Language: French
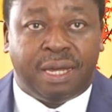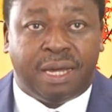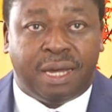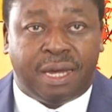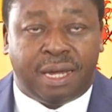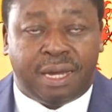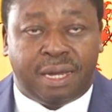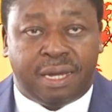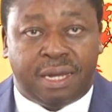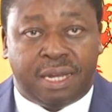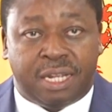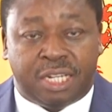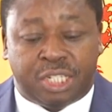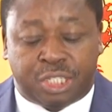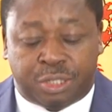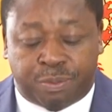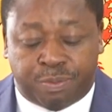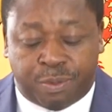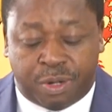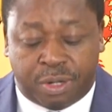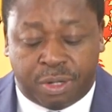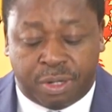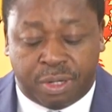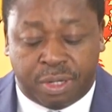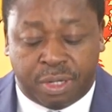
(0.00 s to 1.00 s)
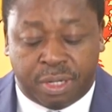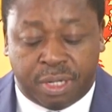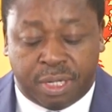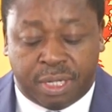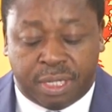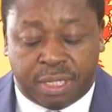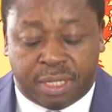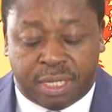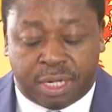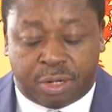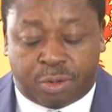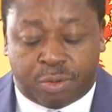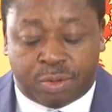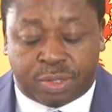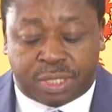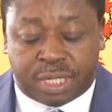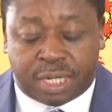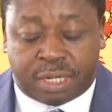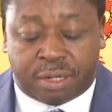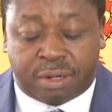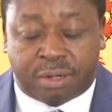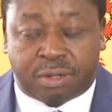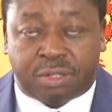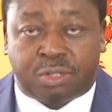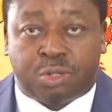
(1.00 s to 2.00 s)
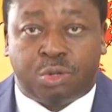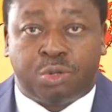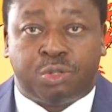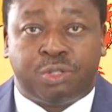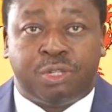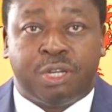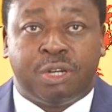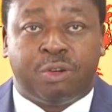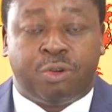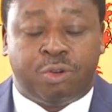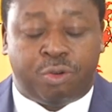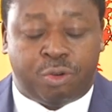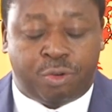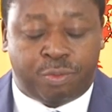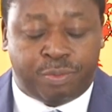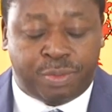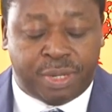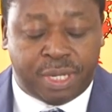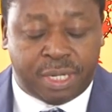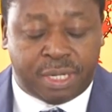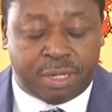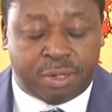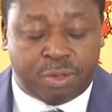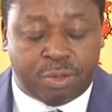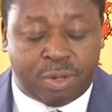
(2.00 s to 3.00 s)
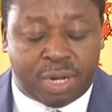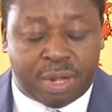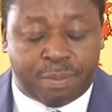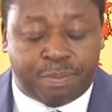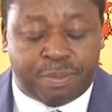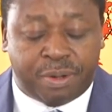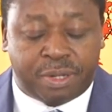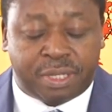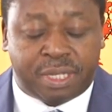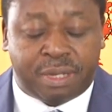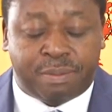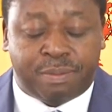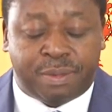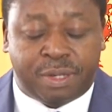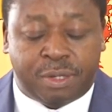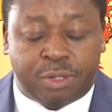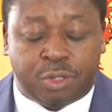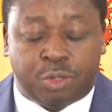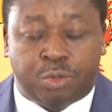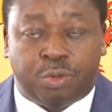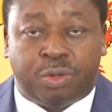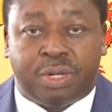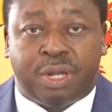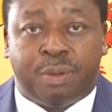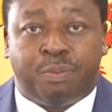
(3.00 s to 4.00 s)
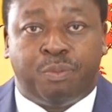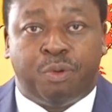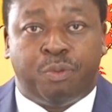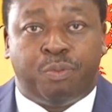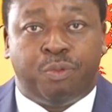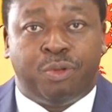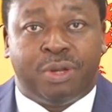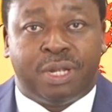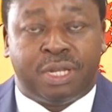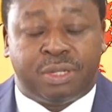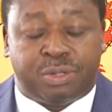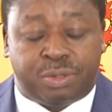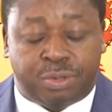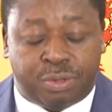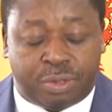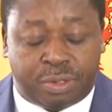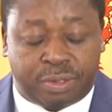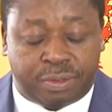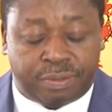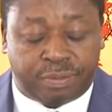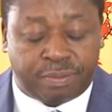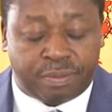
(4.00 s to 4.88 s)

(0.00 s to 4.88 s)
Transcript: allègement des conséquences socio-économiques de la pandémie sur les populations.